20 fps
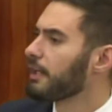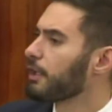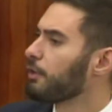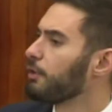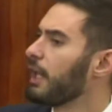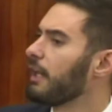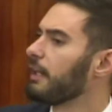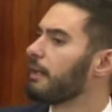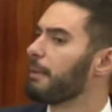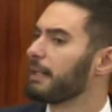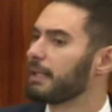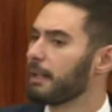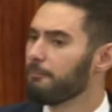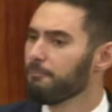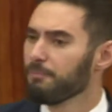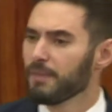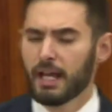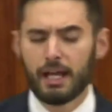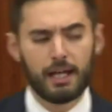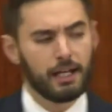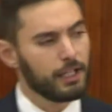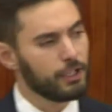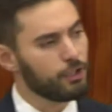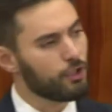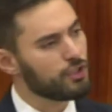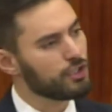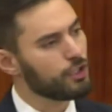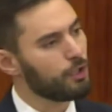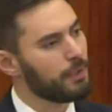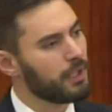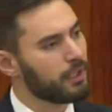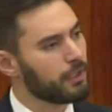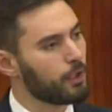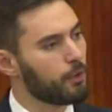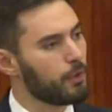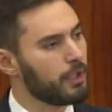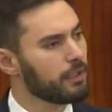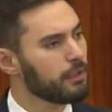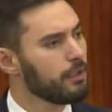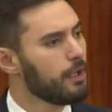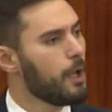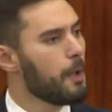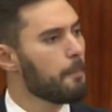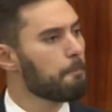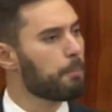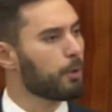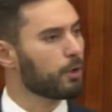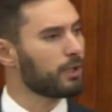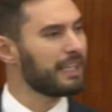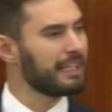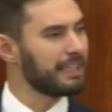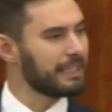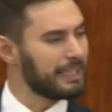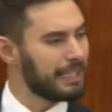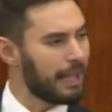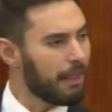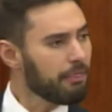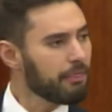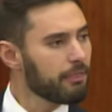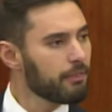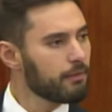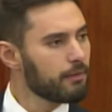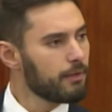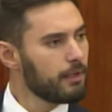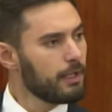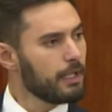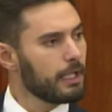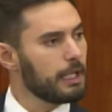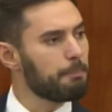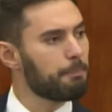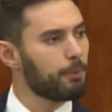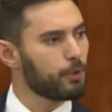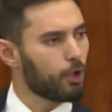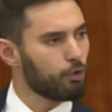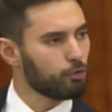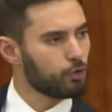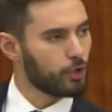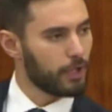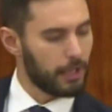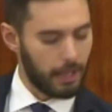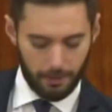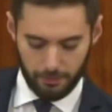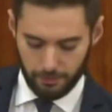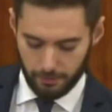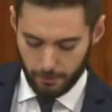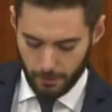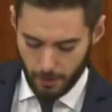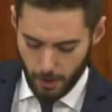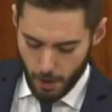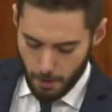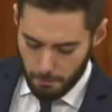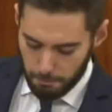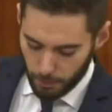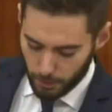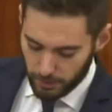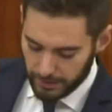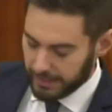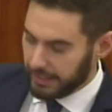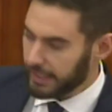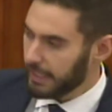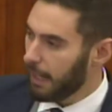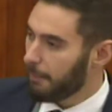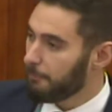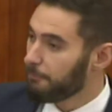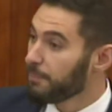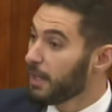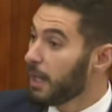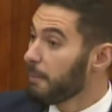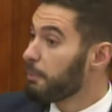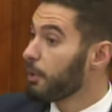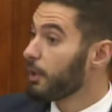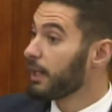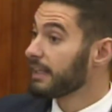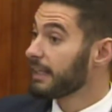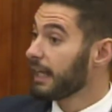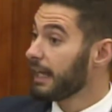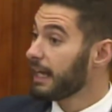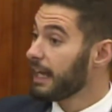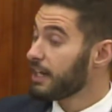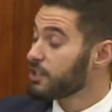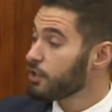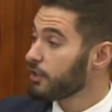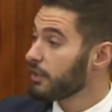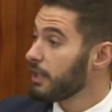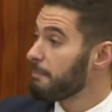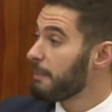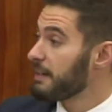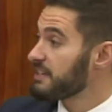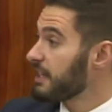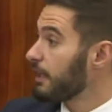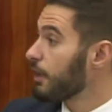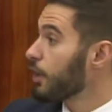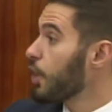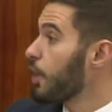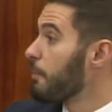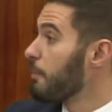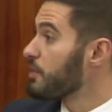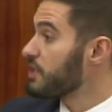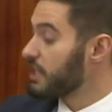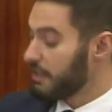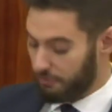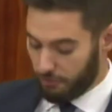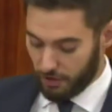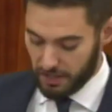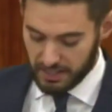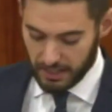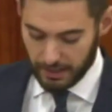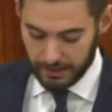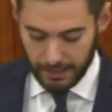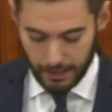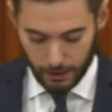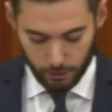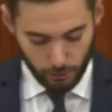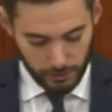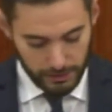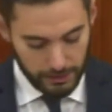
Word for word: le voy a revivir el debate. Y no se lo voy a revivir por dignidad y por autoridad. Por dignidad, porque trae casos del pasado como si fuesen de